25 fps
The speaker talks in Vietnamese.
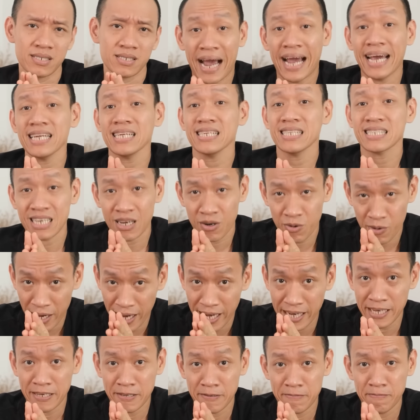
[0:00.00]
Mãi đến sau
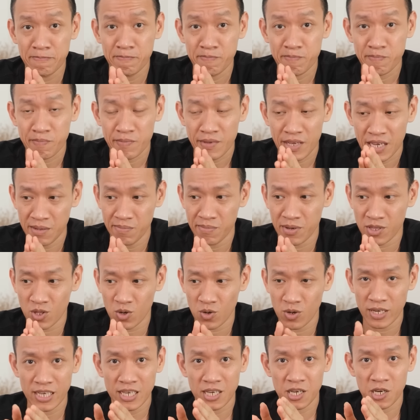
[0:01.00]
này, khi mà
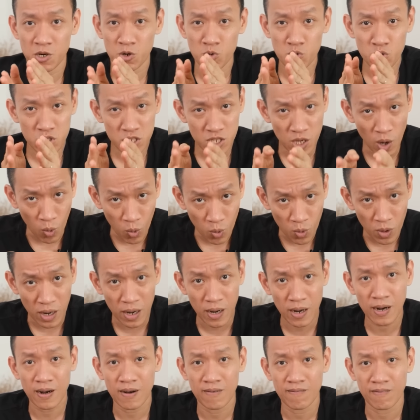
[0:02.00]
tôi nghiên cứu sâu
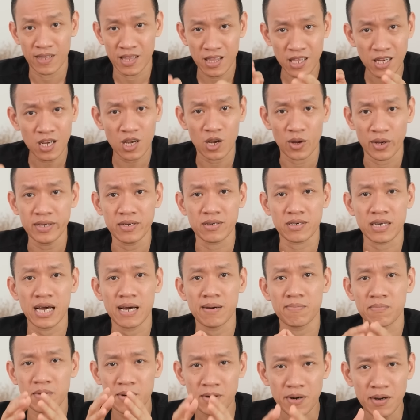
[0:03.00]
hơn và tích lũy được
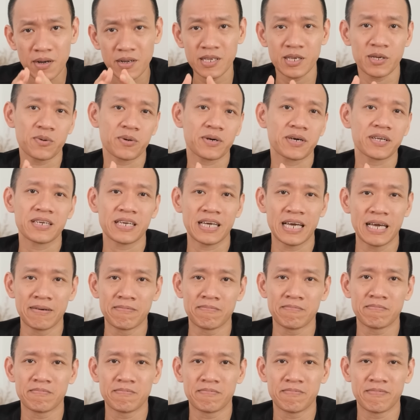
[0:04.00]
thêm rất nhiều kinh nghiệm